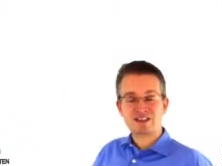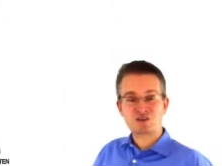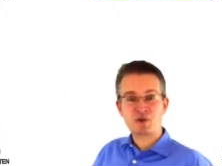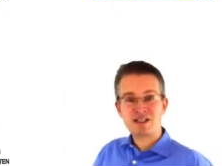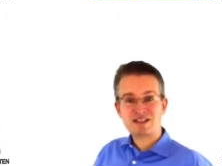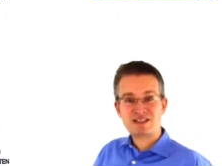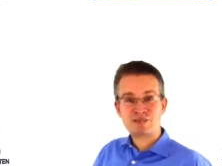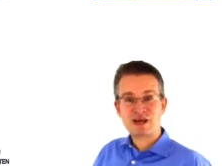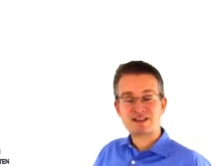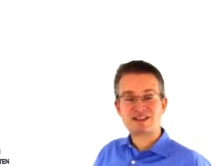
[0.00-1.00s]
das Winning
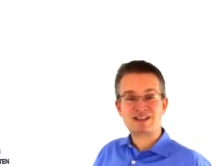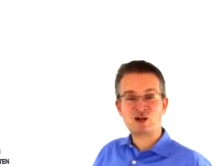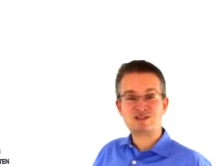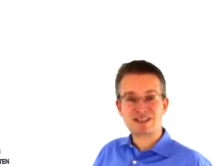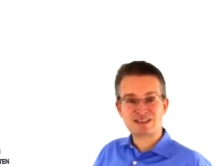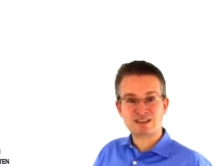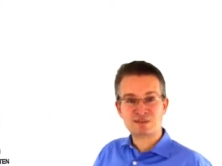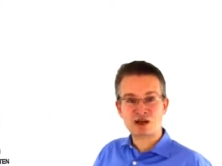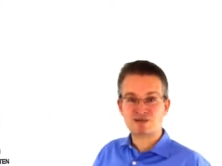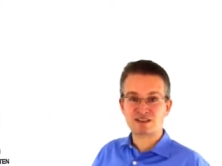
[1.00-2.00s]
Team hat genau das
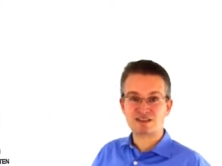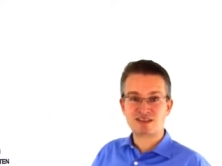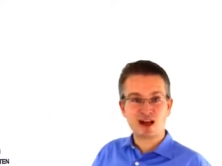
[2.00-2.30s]
gemacht, was ich